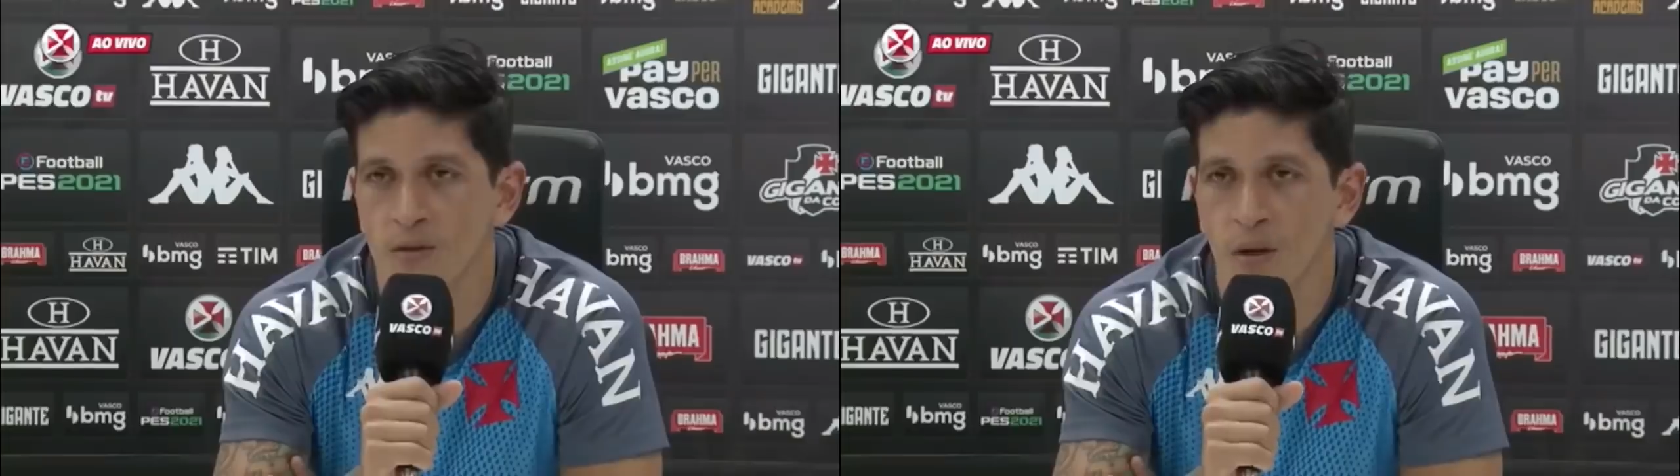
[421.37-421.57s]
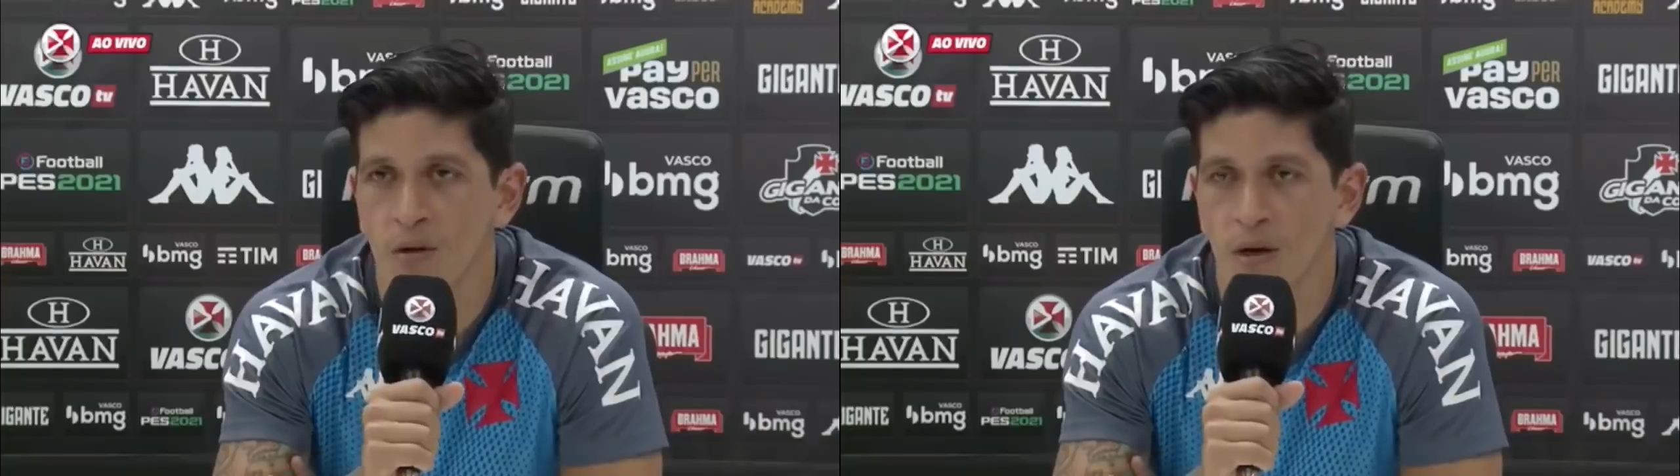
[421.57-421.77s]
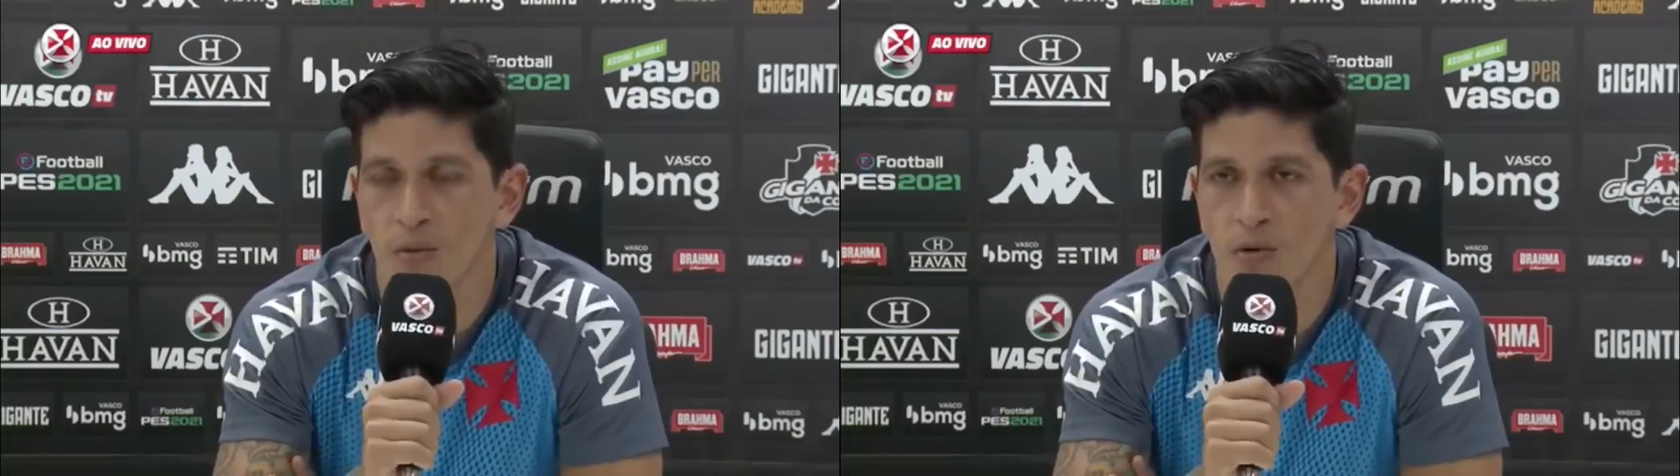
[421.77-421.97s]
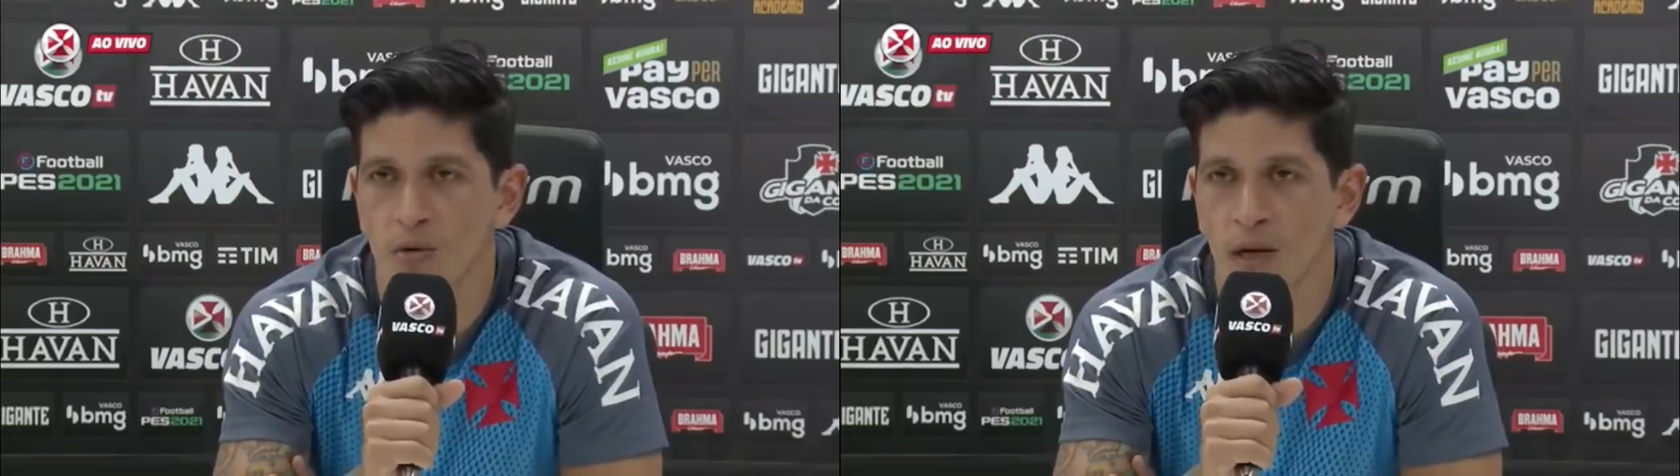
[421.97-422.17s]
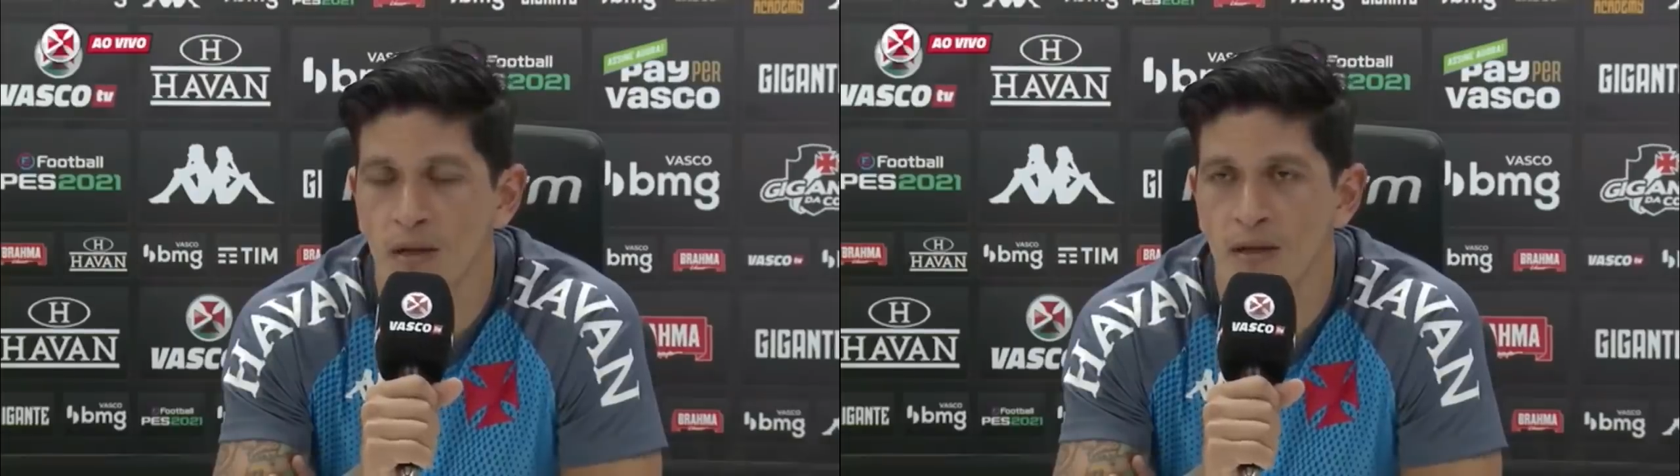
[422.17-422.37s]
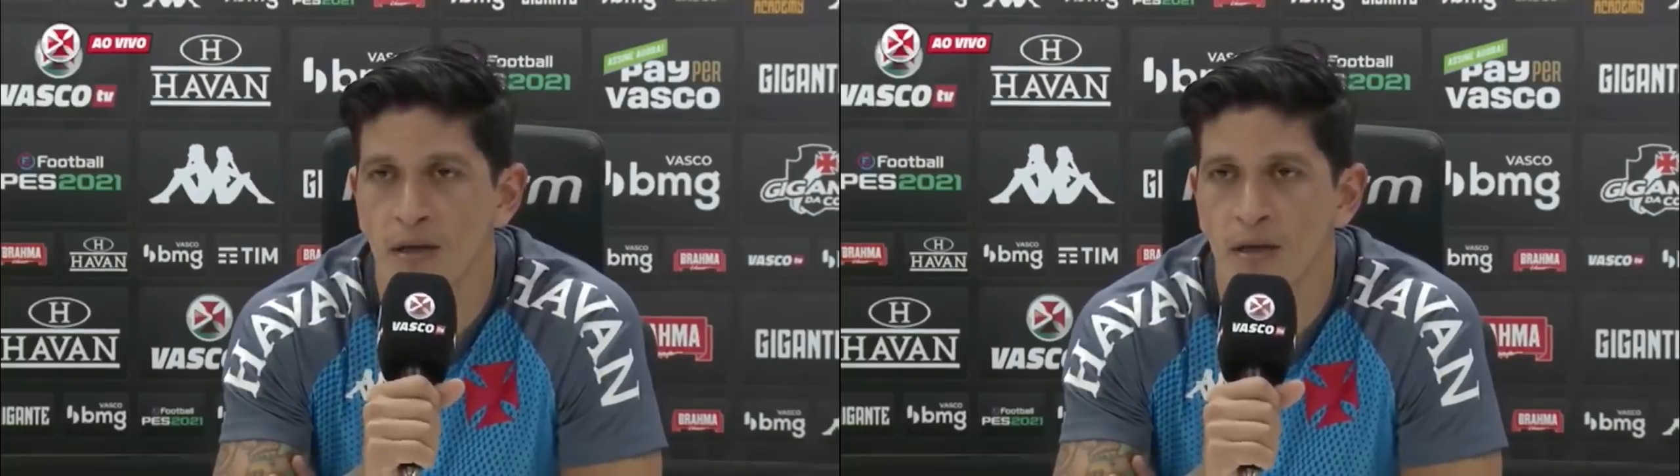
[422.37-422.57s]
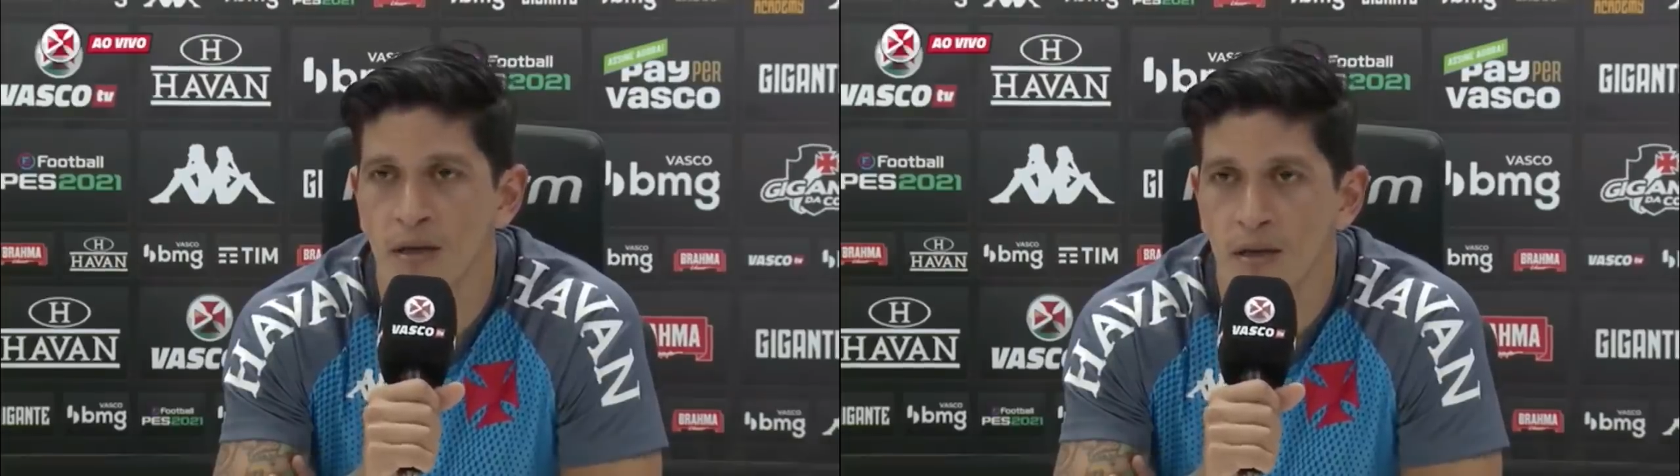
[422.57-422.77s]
É uma honra muito grande,